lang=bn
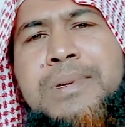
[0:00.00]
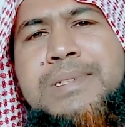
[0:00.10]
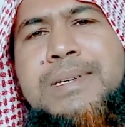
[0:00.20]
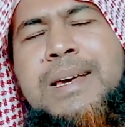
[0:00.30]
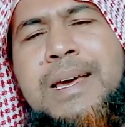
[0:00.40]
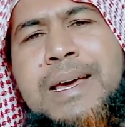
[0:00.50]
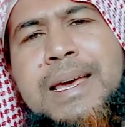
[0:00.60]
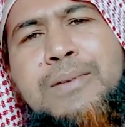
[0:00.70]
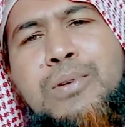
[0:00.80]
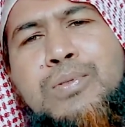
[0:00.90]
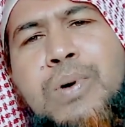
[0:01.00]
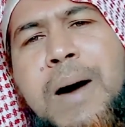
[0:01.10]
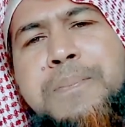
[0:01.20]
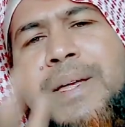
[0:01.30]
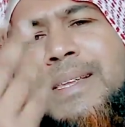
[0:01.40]
করেছে এগুলো তো
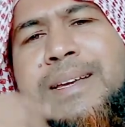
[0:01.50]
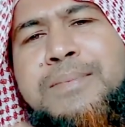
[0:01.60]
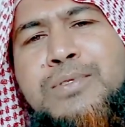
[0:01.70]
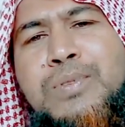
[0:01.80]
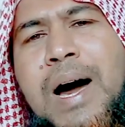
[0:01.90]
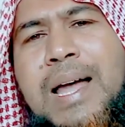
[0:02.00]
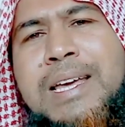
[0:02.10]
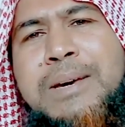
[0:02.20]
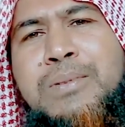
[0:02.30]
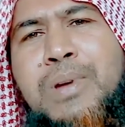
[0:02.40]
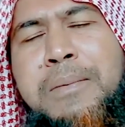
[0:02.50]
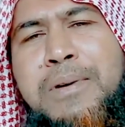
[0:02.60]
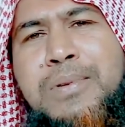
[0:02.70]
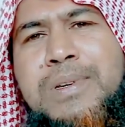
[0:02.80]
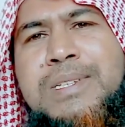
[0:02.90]
আপনাদের মতো আলেম ওলামা
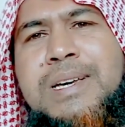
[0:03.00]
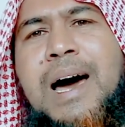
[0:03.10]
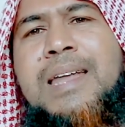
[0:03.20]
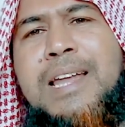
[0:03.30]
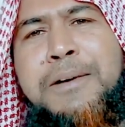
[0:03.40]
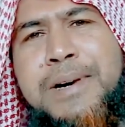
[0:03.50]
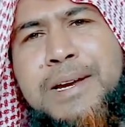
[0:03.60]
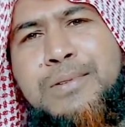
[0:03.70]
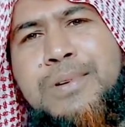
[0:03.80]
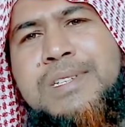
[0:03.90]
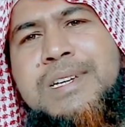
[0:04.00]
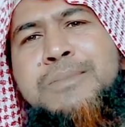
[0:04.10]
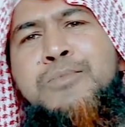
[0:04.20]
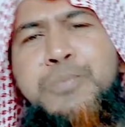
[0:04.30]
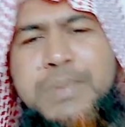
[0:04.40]
করেছে আল্লামারা করেছে
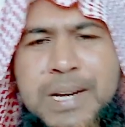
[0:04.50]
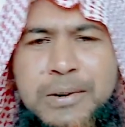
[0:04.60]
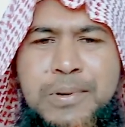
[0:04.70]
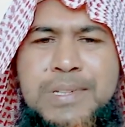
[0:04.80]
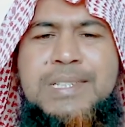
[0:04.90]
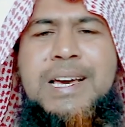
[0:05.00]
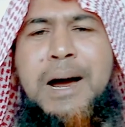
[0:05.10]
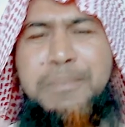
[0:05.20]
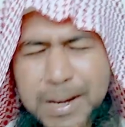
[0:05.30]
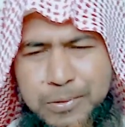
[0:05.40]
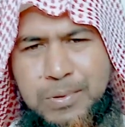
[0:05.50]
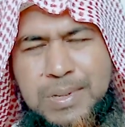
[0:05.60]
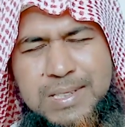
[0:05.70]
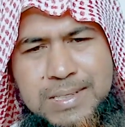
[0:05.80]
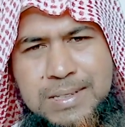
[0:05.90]
মুক্তিরা করেছে আমরা
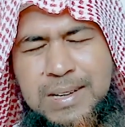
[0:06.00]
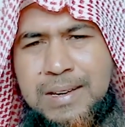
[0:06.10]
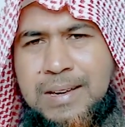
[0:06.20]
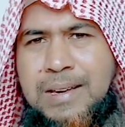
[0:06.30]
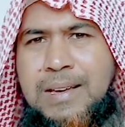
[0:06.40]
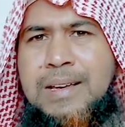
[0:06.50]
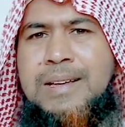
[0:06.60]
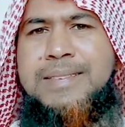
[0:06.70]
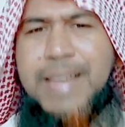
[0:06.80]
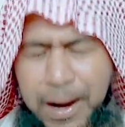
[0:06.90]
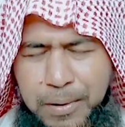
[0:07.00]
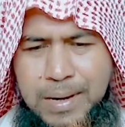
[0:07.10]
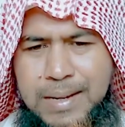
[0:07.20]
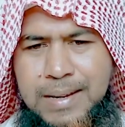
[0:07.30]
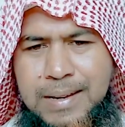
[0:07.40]
করেছি
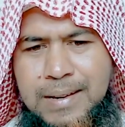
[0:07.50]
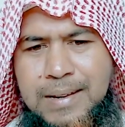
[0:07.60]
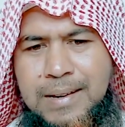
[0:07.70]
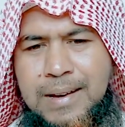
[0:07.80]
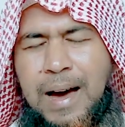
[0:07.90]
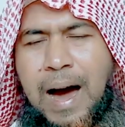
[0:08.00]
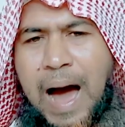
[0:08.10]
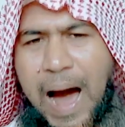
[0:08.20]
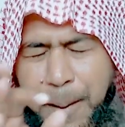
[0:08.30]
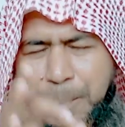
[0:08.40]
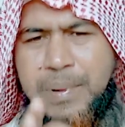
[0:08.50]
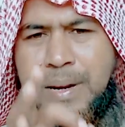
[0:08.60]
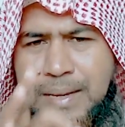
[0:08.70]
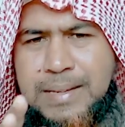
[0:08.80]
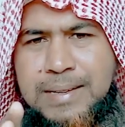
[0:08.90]
তাহলে
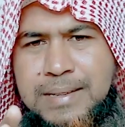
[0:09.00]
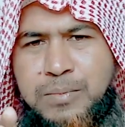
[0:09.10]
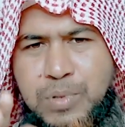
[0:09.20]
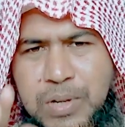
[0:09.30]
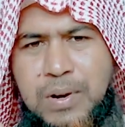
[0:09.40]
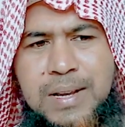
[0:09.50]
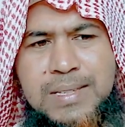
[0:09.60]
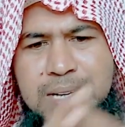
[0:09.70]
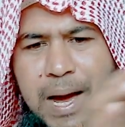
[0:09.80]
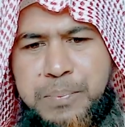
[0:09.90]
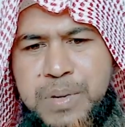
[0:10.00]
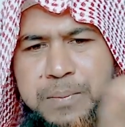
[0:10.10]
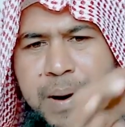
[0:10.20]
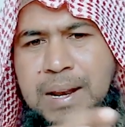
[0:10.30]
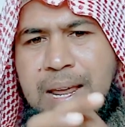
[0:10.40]
আপনি মনে করেন যে আপনি এই
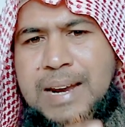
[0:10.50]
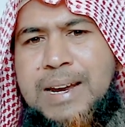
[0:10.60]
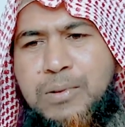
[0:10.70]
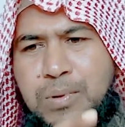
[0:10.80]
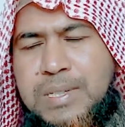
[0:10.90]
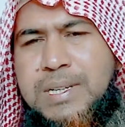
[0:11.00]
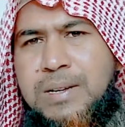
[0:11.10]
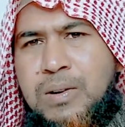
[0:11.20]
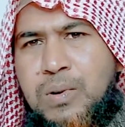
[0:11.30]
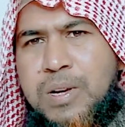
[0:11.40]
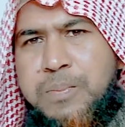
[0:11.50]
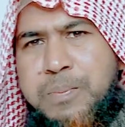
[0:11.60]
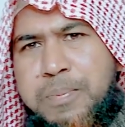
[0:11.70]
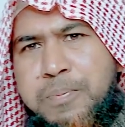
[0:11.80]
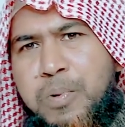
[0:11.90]
বাংলাটা করেছেন লোকের
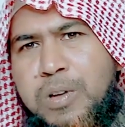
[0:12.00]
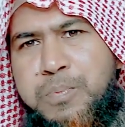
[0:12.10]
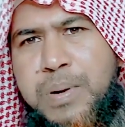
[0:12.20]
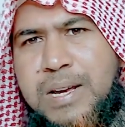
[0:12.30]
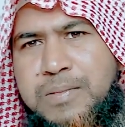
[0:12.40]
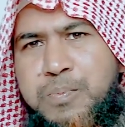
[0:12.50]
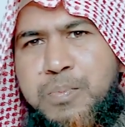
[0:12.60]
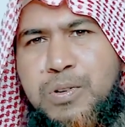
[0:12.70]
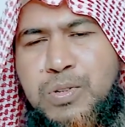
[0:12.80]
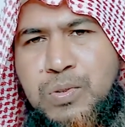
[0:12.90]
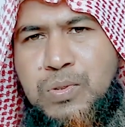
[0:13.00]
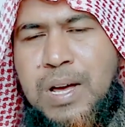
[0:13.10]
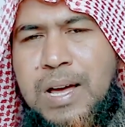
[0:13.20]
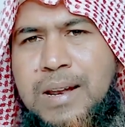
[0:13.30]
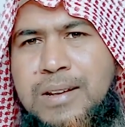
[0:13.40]
পথ
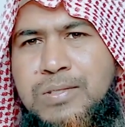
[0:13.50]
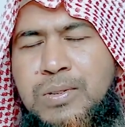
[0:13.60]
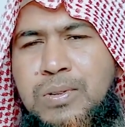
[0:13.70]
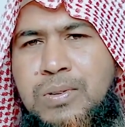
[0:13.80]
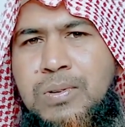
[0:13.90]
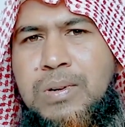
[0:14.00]
ভ্রষ্টতার জন্য